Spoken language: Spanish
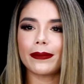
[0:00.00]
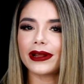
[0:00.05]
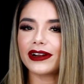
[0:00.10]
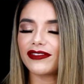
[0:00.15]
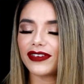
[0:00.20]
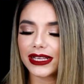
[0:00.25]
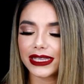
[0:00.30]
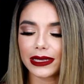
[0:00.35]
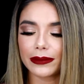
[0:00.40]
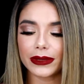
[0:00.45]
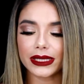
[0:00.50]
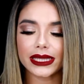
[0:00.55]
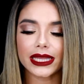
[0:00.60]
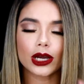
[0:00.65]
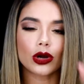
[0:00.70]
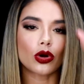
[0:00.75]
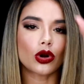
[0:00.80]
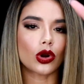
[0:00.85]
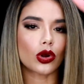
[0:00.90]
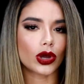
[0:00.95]

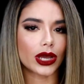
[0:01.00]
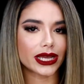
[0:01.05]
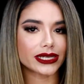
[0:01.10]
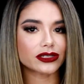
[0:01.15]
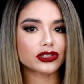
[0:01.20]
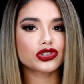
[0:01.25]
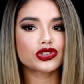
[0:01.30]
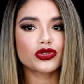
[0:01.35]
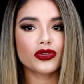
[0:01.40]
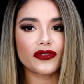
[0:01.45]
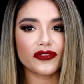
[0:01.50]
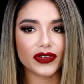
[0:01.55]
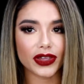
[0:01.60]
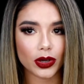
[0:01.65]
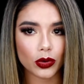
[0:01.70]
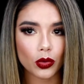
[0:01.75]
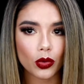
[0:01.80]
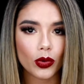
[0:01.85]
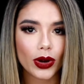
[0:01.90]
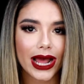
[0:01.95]
perfectamente con lo que es su
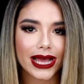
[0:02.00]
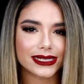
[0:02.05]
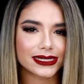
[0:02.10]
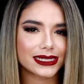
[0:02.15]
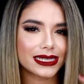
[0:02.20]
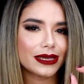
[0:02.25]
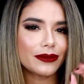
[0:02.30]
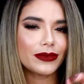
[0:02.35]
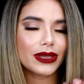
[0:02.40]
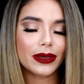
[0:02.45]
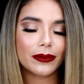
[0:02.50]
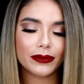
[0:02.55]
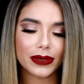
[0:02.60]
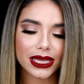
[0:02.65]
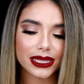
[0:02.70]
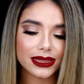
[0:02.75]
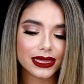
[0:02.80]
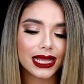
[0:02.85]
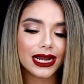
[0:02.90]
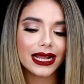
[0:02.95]
figura así bien
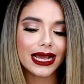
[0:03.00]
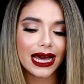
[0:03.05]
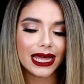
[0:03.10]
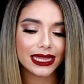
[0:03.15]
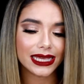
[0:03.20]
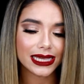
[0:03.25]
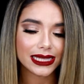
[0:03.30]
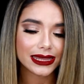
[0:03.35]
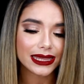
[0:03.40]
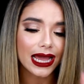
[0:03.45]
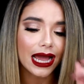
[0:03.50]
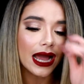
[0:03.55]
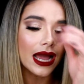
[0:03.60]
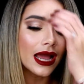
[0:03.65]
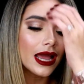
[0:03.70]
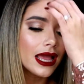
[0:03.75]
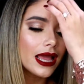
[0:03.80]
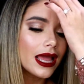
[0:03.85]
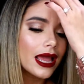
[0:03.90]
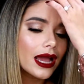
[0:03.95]
bien delgadita,
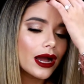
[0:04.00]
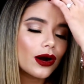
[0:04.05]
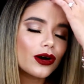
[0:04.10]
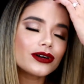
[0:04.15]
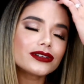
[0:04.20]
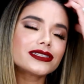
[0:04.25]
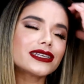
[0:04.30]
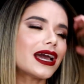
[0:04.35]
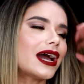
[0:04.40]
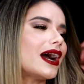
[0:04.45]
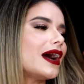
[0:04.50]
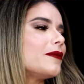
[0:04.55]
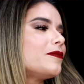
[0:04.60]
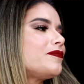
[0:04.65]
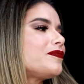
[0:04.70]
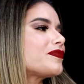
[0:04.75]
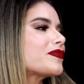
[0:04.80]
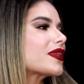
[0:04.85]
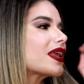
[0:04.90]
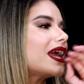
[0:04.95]
o sea,
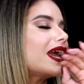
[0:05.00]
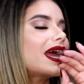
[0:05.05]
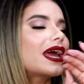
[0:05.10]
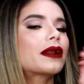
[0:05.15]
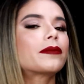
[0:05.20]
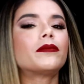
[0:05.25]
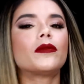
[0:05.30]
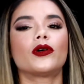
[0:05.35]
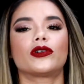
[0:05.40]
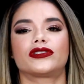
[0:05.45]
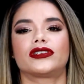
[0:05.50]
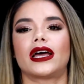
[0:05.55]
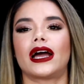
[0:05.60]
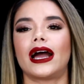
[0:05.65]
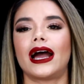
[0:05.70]
hermosa.